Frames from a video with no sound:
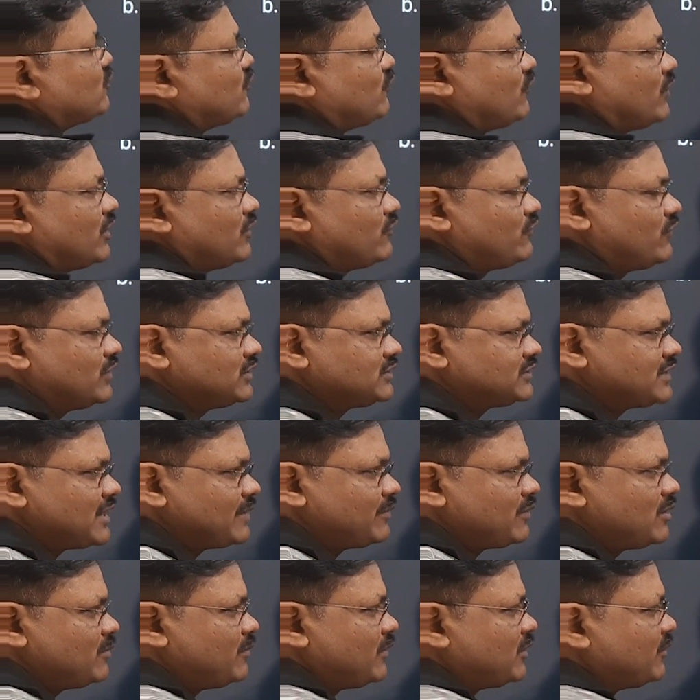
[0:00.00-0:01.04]
तो फर्स्ट
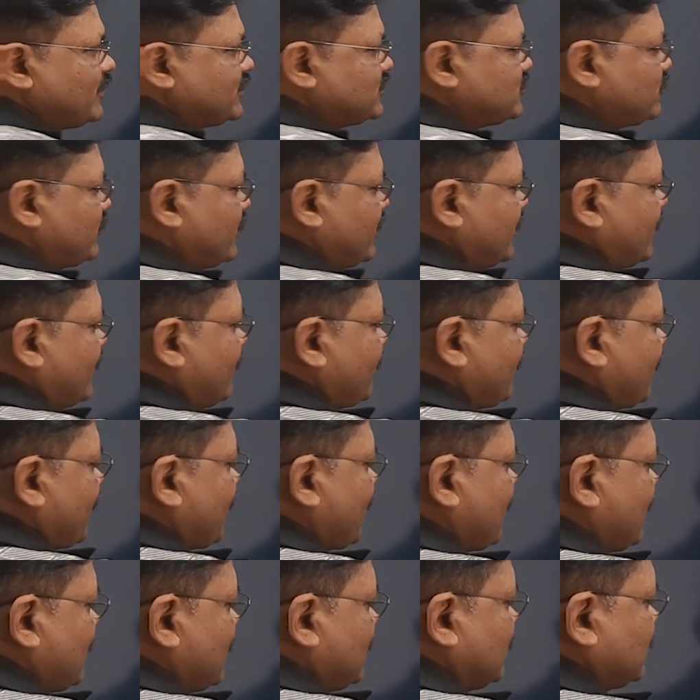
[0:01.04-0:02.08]
टाइप की परपेचुटी है
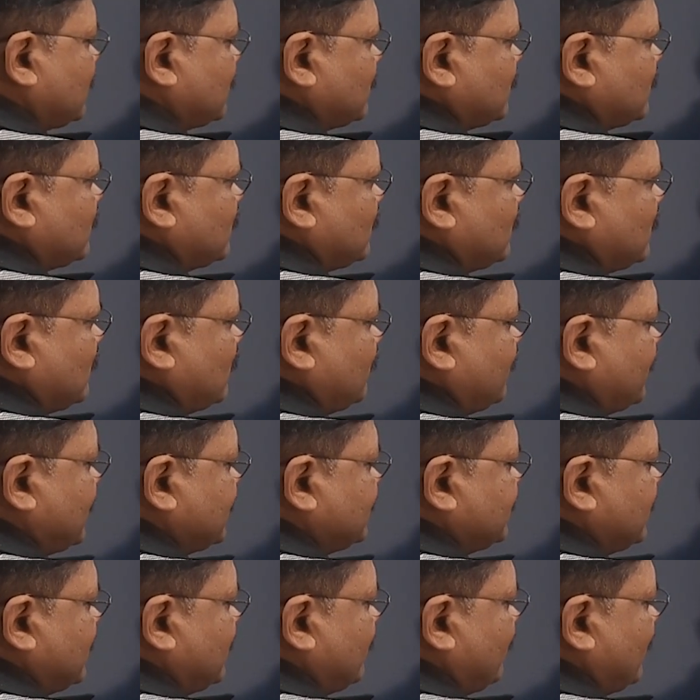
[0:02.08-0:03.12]
तो
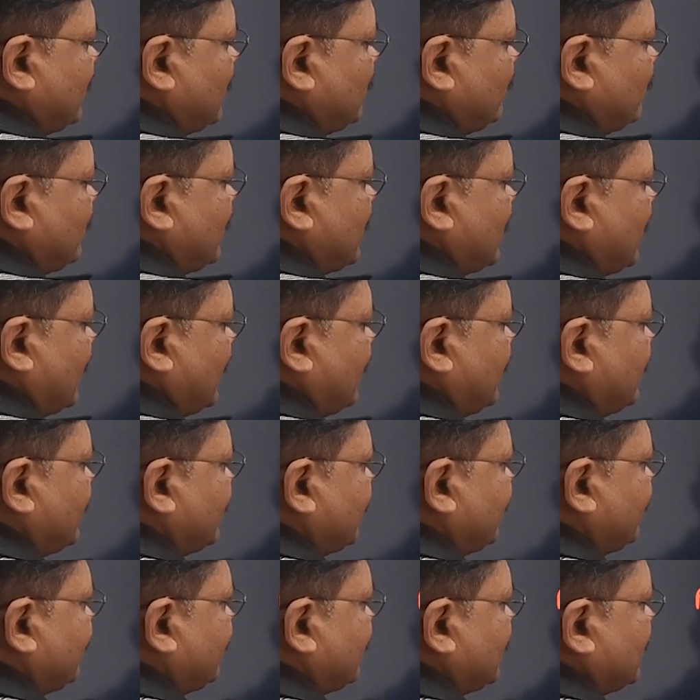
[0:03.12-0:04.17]
प्रेजेंट वैल्यू ये आ गई
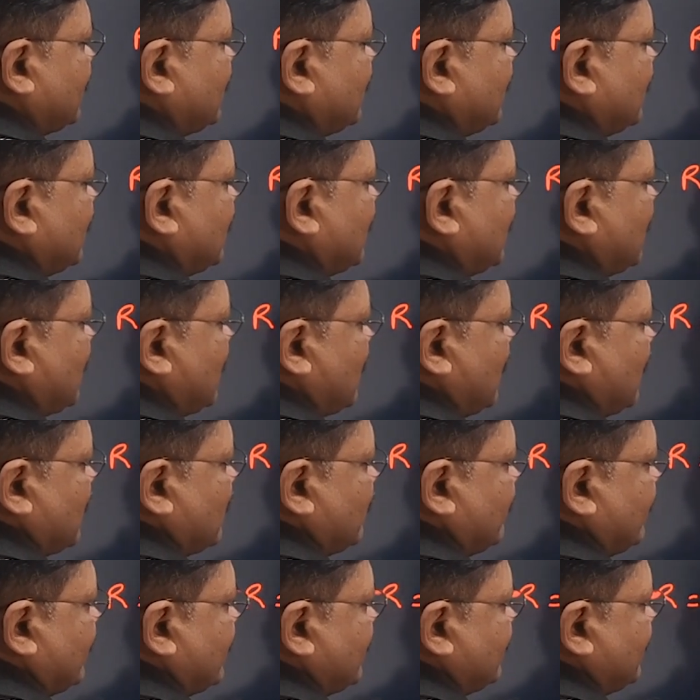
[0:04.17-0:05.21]

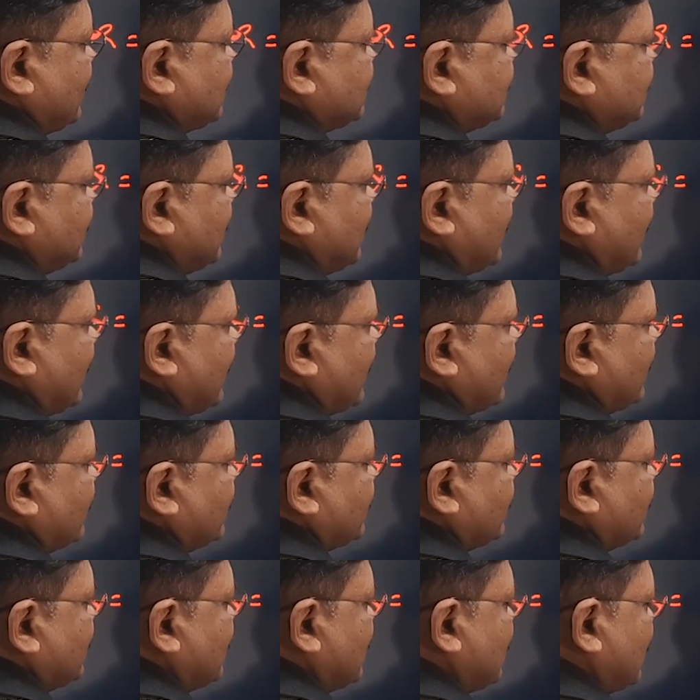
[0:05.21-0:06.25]
आर हमारे पास ये आ गया
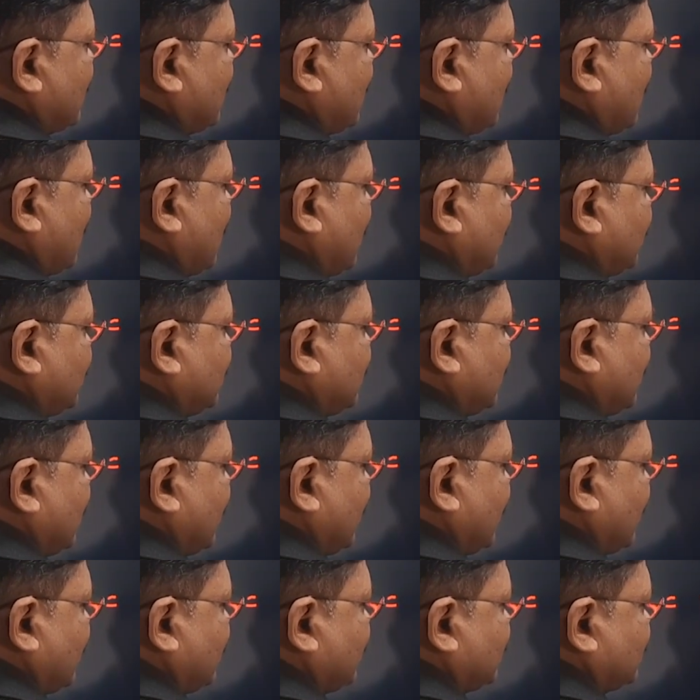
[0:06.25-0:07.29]
आई ये आ
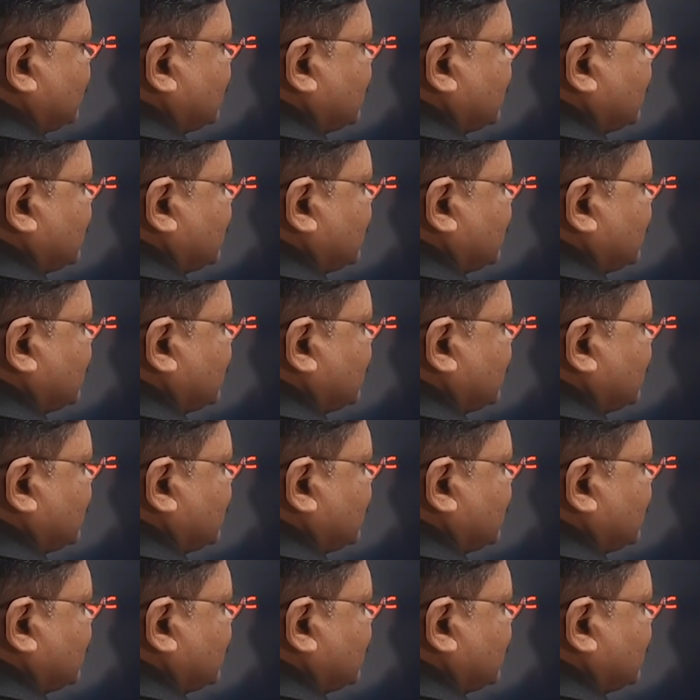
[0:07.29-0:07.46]
गया